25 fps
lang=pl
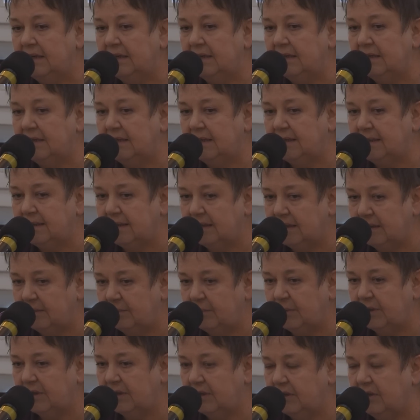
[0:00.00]
y,
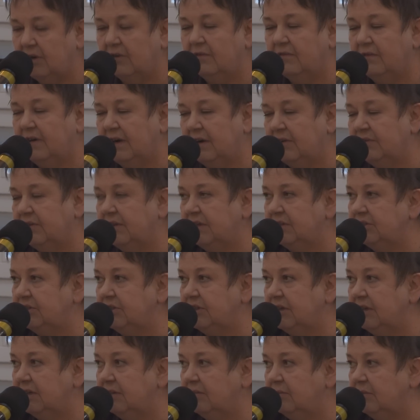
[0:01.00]
hybrydowa. Ona
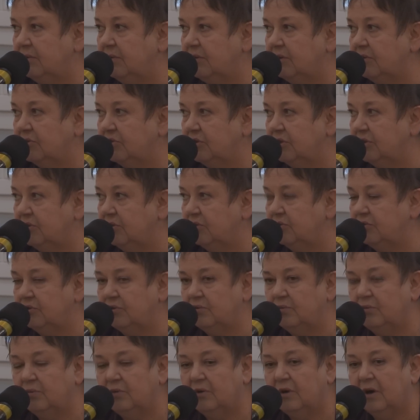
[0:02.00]
się toczy dość
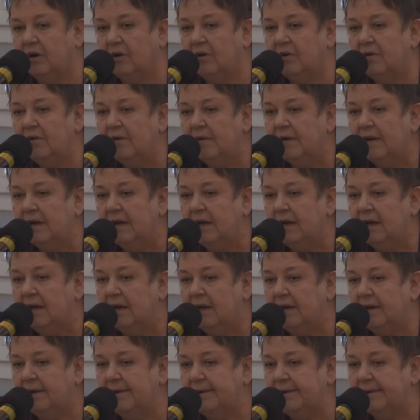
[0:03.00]
długo.
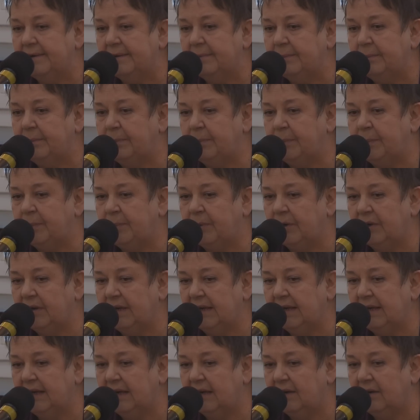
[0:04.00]
E,
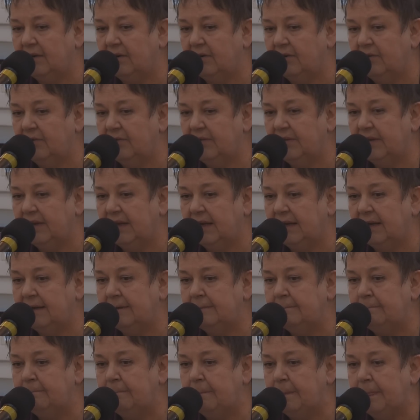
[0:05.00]
polega
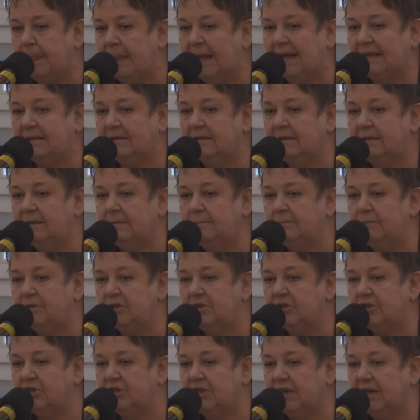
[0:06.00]
ona na tym,
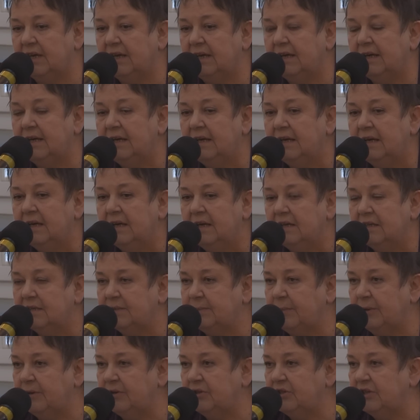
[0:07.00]
że
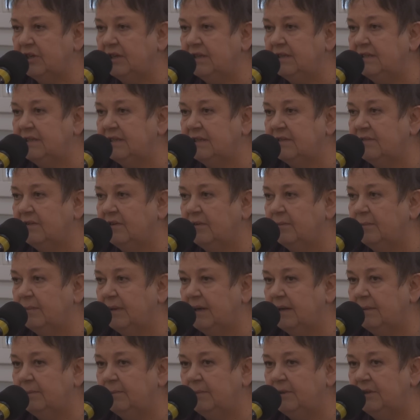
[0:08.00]
społeczeństwo
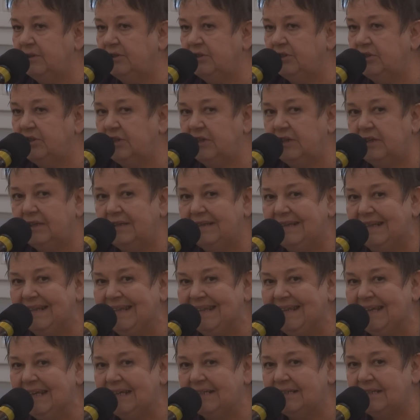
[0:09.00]
ma być
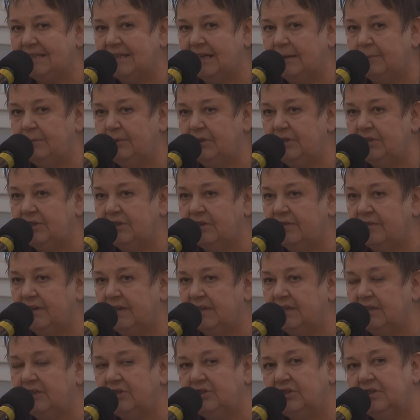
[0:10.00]

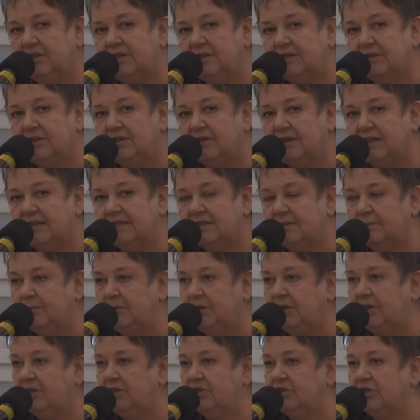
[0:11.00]
destabilizowane, czyli coraz
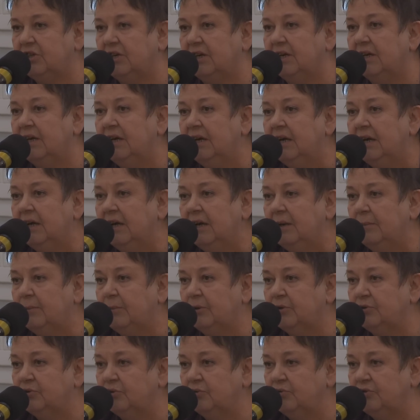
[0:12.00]
mniejsze
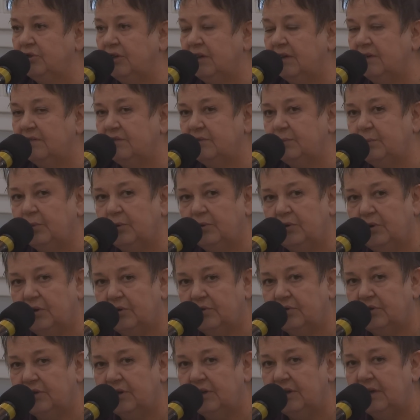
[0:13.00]
poczucie
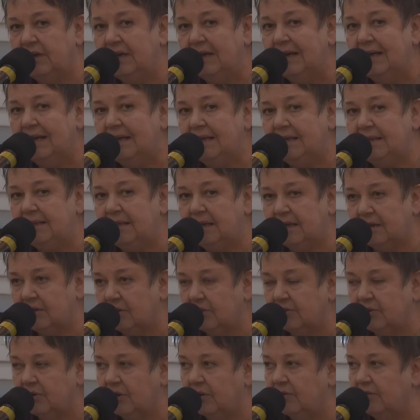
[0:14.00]
wspólnoty
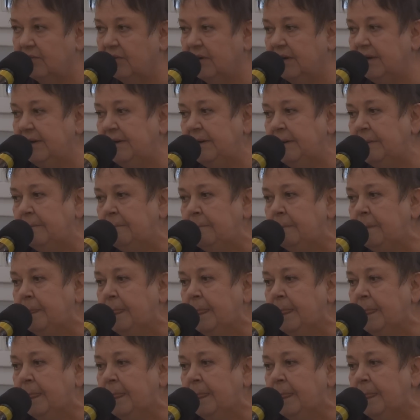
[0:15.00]
narodowej